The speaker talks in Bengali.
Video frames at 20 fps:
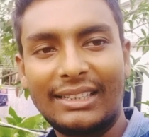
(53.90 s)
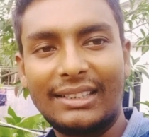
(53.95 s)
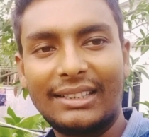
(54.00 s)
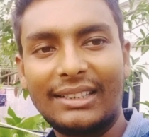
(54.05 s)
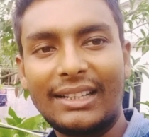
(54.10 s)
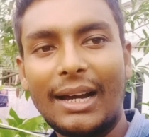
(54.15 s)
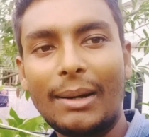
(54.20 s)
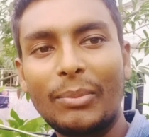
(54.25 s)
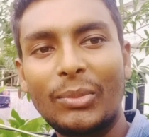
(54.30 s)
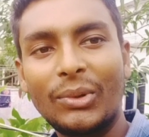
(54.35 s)

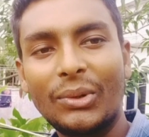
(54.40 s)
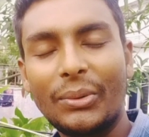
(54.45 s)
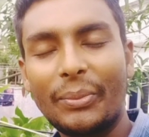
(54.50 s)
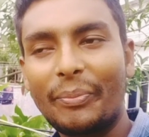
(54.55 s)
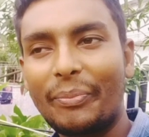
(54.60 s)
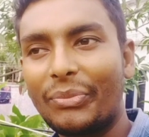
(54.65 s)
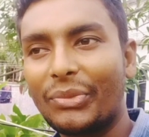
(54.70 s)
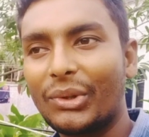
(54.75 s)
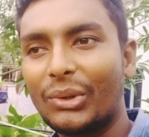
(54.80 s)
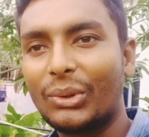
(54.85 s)
আপু
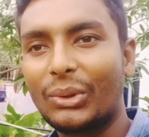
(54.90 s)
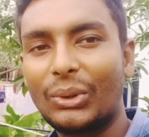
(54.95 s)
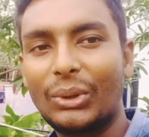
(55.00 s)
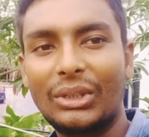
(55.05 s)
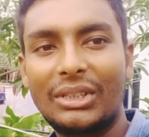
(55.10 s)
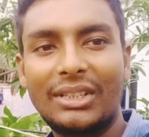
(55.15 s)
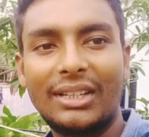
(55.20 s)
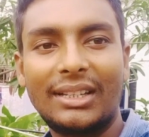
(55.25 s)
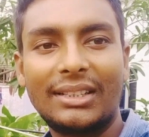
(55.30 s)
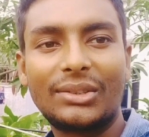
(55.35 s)
ও
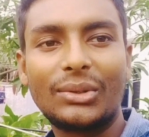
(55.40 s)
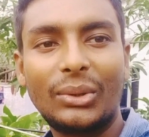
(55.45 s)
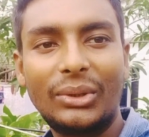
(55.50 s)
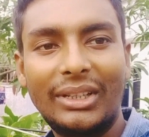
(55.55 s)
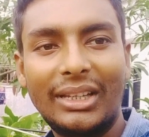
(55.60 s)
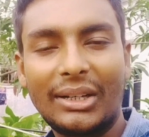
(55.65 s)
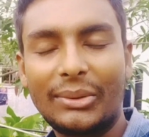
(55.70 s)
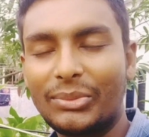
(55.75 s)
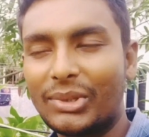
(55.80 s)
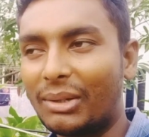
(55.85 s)
হচ্ছে সৌদি
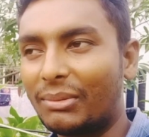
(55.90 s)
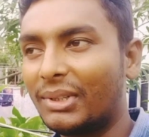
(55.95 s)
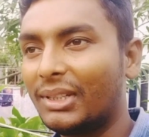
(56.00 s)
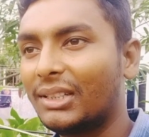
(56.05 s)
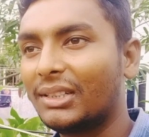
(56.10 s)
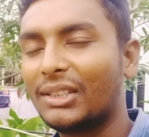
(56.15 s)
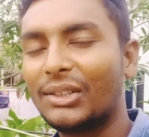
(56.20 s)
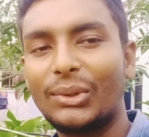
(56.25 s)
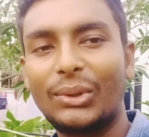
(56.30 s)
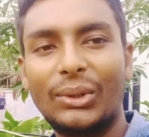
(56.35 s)
আরব যাবে
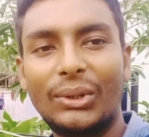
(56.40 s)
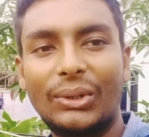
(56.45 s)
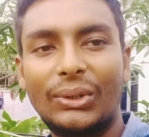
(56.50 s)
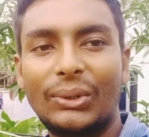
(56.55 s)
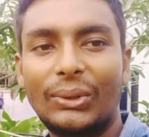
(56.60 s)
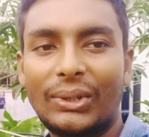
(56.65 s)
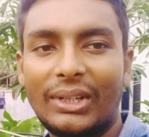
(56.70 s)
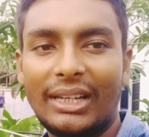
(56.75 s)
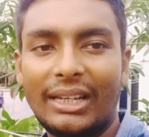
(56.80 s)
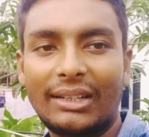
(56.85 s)
ও
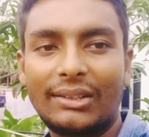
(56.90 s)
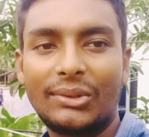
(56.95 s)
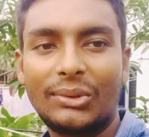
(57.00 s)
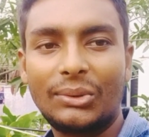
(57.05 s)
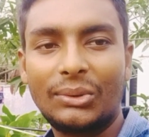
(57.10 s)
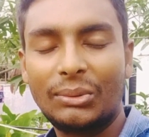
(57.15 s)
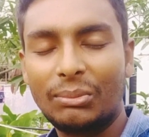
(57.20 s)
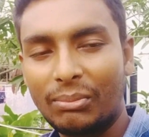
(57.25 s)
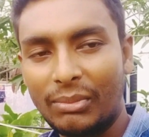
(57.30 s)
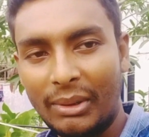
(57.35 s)
ওকে একটু
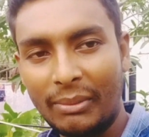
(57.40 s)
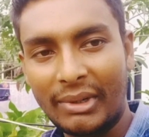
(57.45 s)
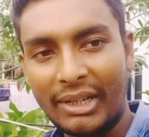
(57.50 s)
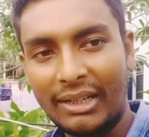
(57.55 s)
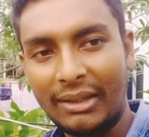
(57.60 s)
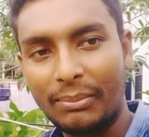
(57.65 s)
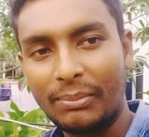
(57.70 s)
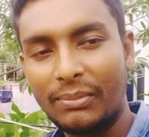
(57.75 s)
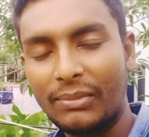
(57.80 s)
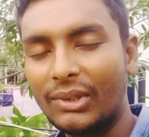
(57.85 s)
বিমানে
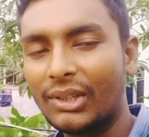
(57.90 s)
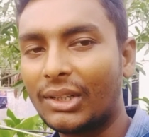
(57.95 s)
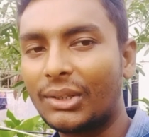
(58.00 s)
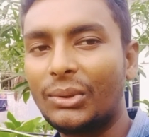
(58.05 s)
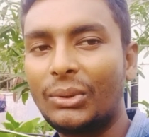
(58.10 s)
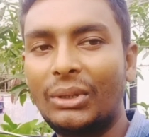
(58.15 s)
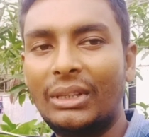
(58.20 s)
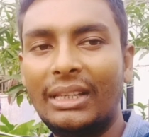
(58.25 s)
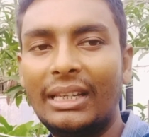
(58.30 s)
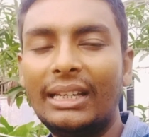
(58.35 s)
একটু
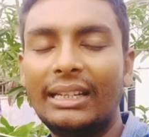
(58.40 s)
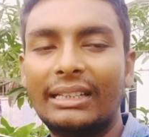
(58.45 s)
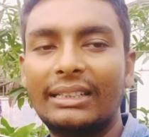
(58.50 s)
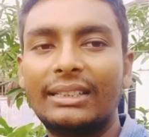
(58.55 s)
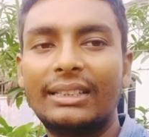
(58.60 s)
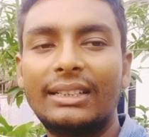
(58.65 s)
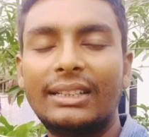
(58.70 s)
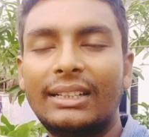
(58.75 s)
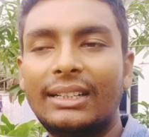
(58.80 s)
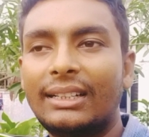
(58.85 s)
দিয়ে
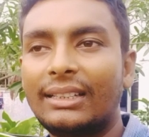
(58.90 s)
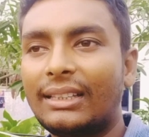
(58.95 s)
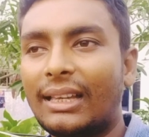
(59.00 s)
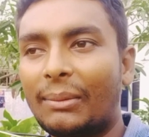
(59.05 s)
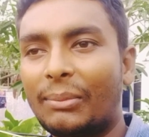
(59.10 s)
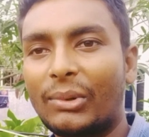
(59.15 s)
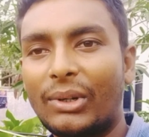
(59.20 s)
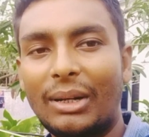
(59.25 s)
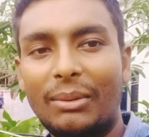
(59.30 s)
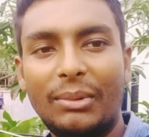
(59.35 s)

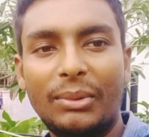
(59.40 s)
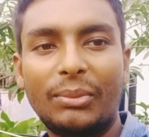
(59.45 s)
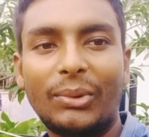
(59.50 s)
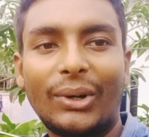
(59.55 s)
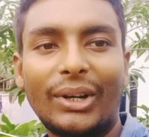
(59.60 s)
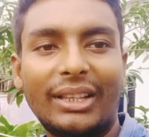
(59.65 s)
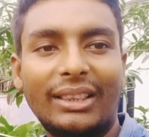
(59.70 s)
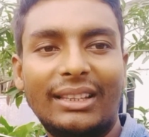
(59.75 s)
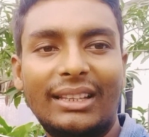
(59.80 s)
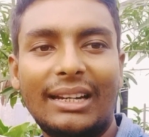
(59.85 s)
তারপরে আমি
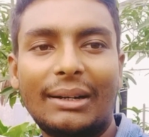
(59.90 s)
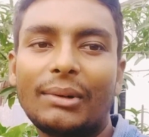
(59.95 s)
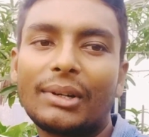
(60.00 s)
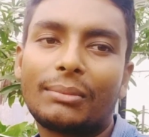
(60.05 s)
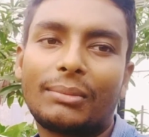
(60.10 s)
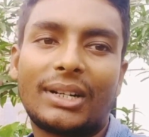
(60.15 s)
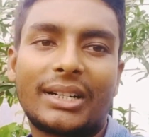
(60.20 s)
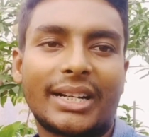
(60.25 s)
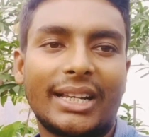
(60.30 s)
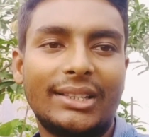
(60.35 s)
পরের দিন আবার
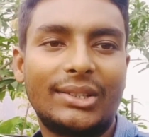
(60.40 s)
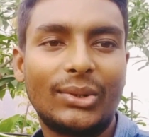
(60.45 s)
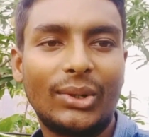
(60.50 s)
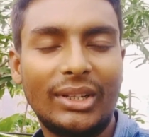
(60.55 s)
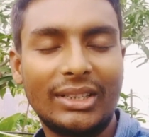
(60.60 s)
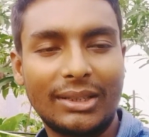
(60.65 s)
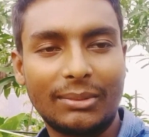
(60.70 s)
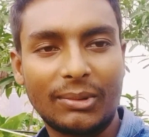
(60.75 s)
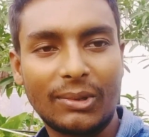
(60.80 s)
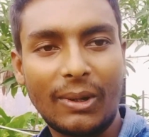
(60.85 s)
বাসায় চলে
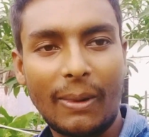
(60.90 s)
যাব